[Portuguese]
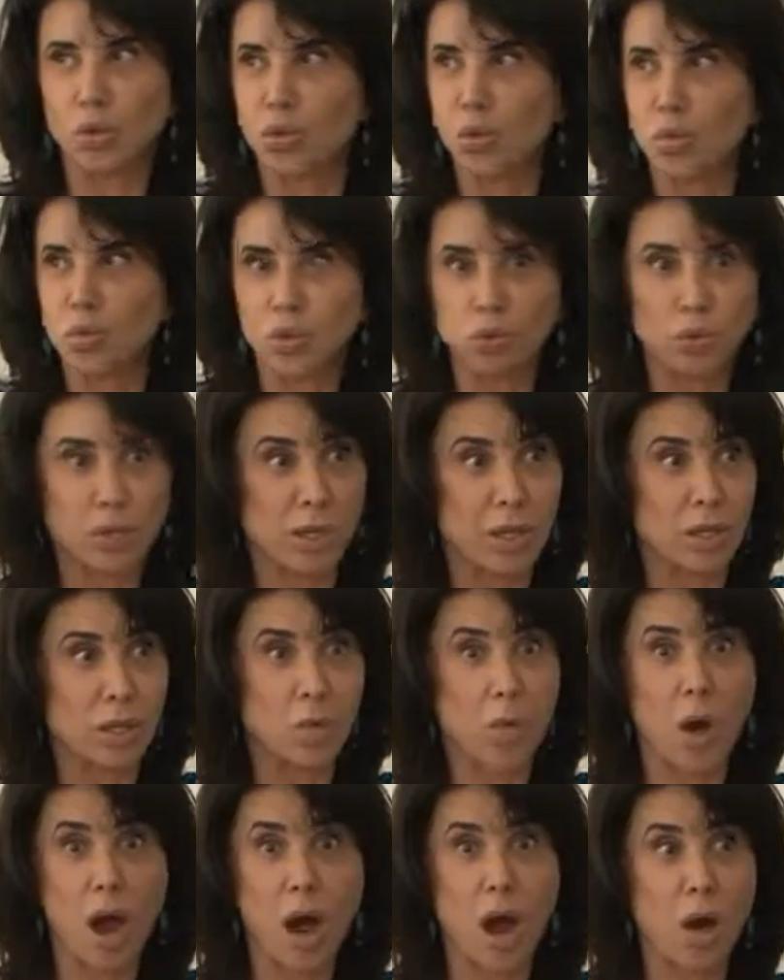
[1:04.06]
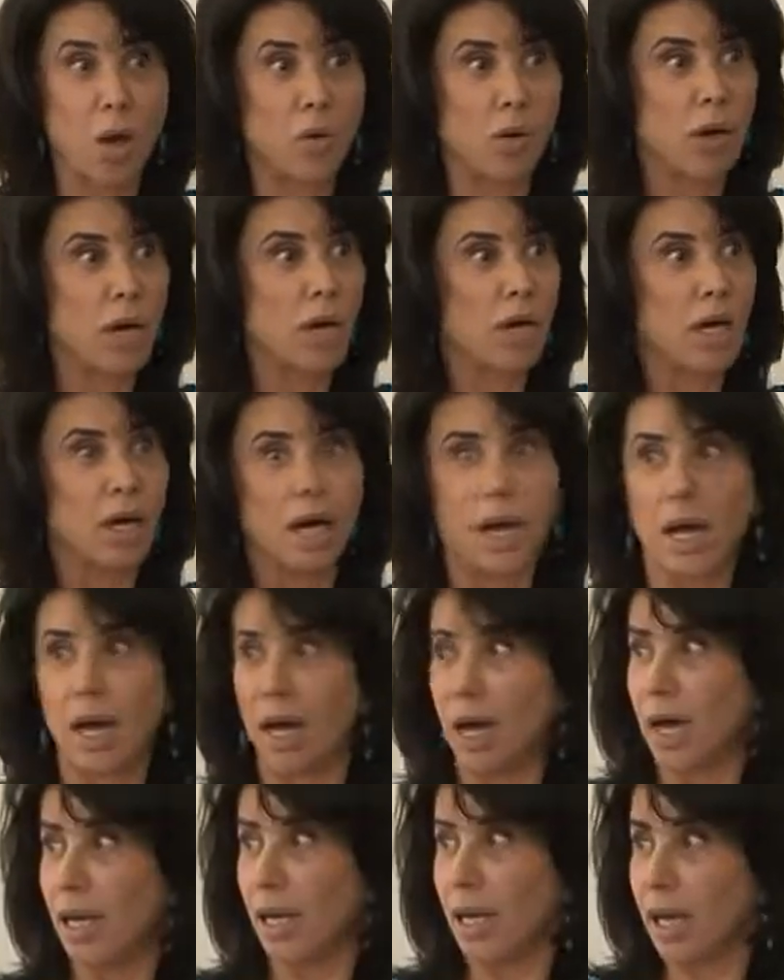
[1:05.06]
todo mundo é igual,
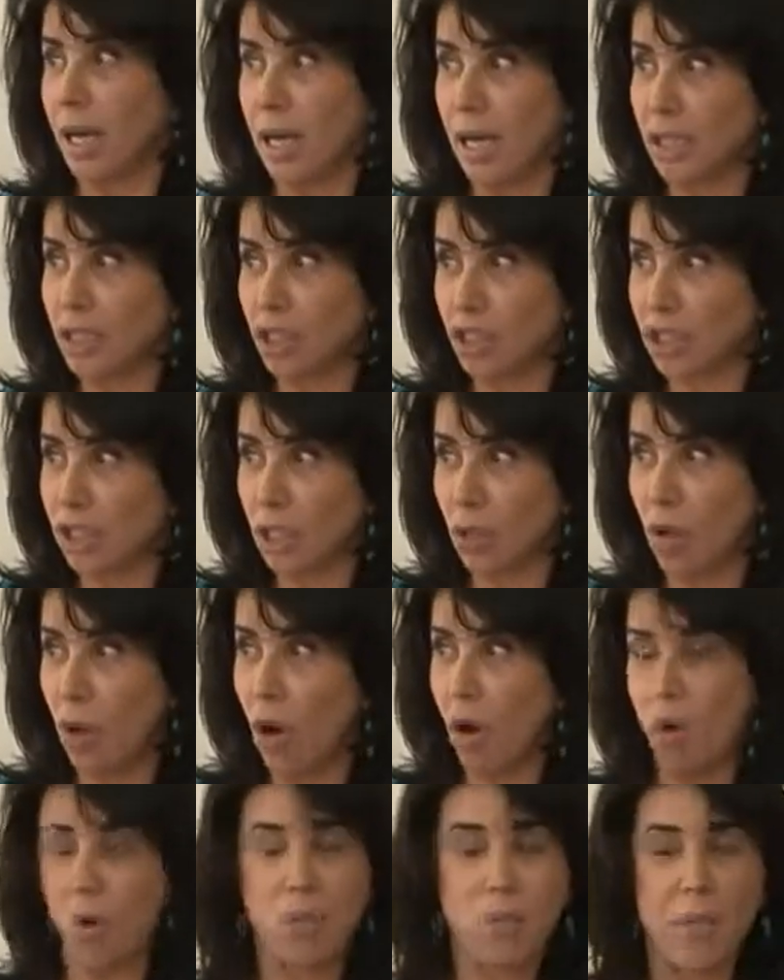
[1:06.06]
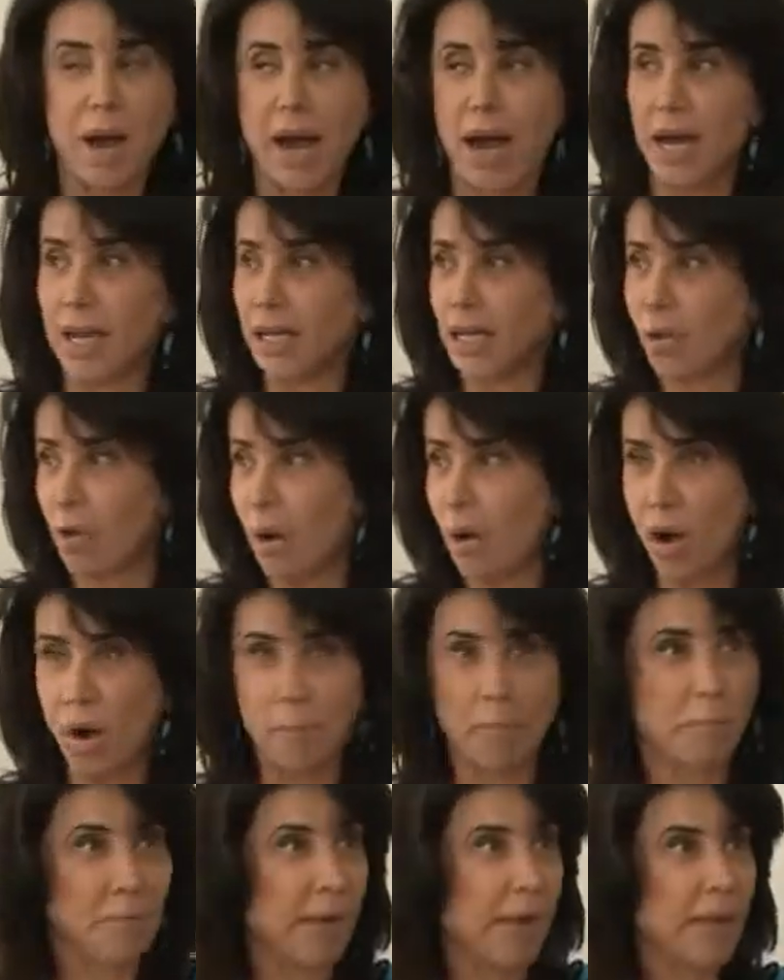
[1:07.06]
a gente é igual ao mar, igual
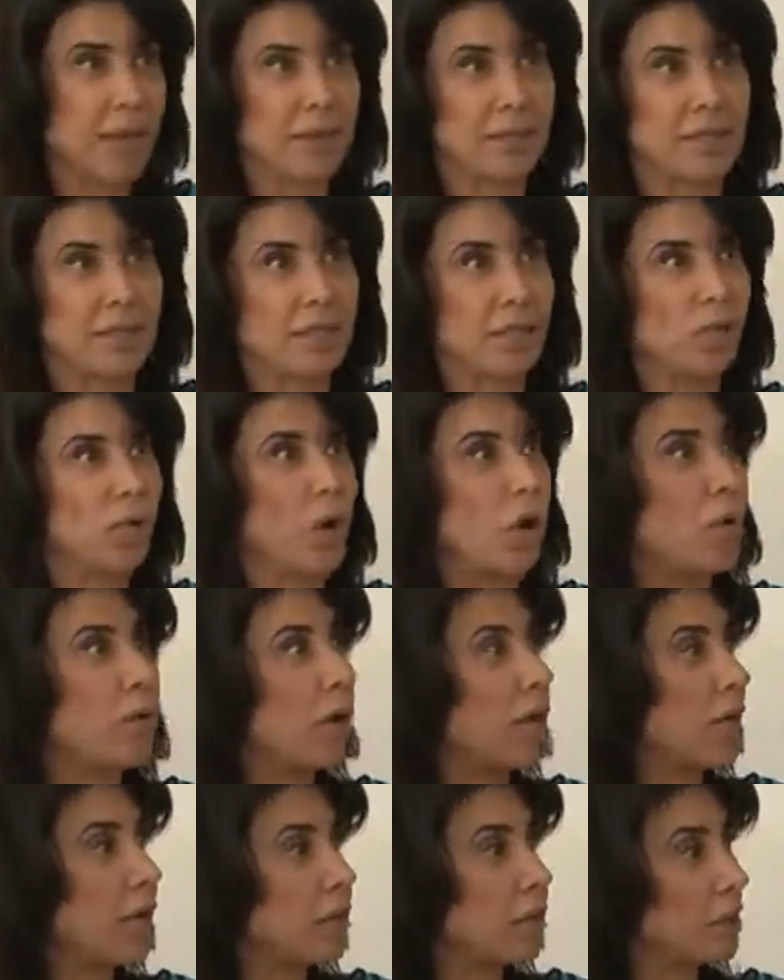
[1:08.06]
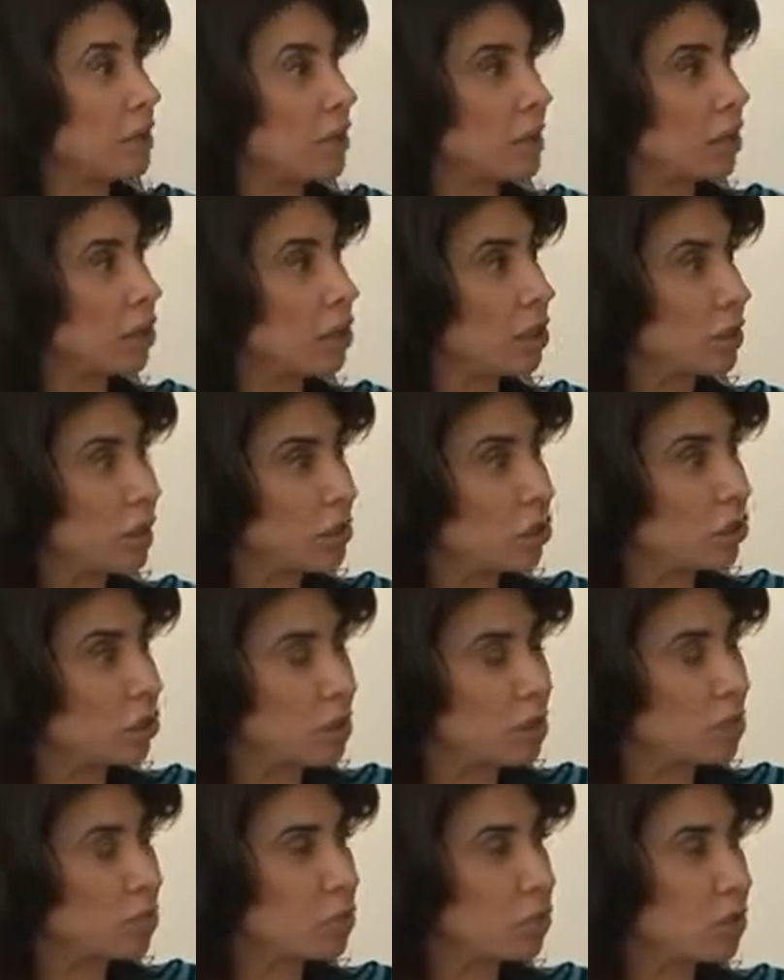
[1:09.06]
à pedra, igual. A, a gente tem os
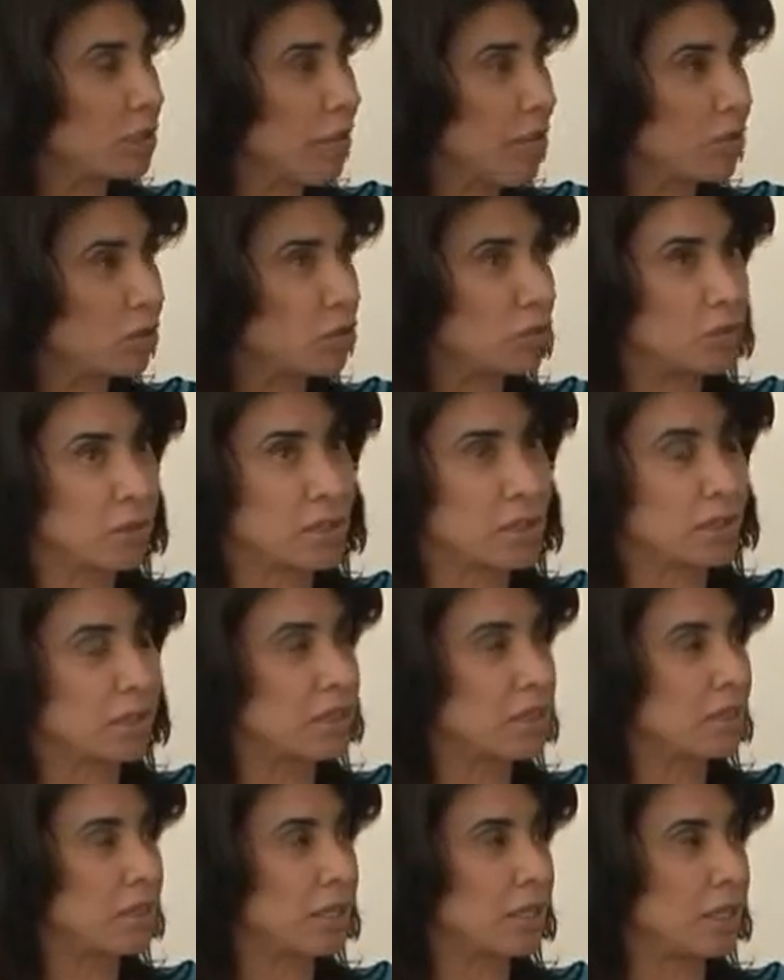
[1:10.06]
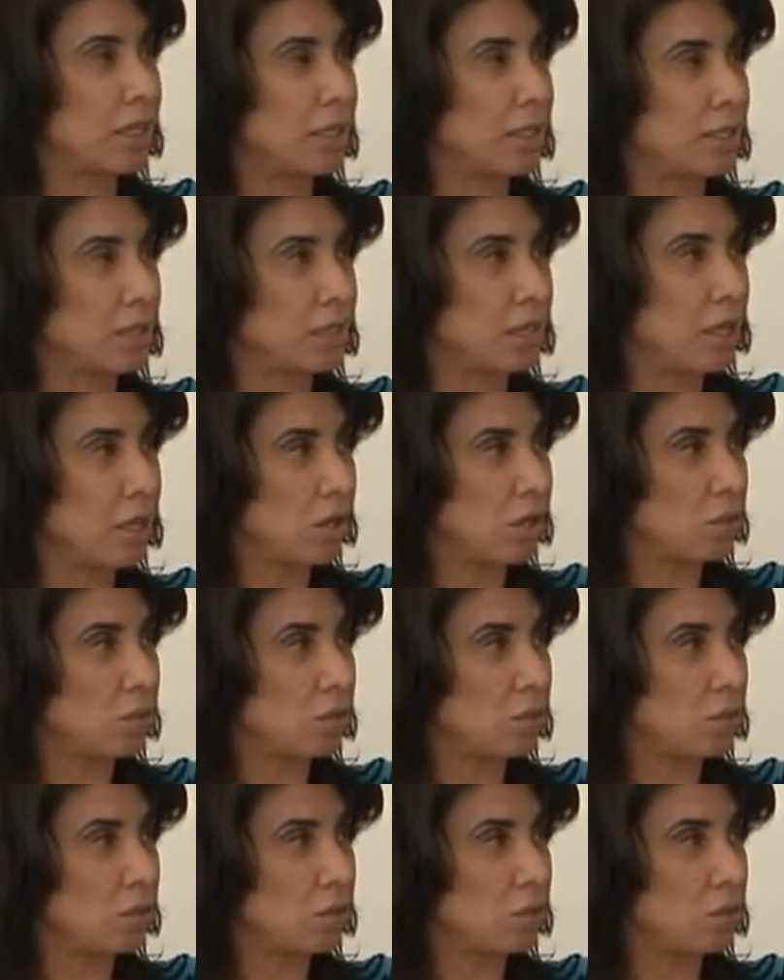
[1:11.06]
mesmos átomos que as estrelas.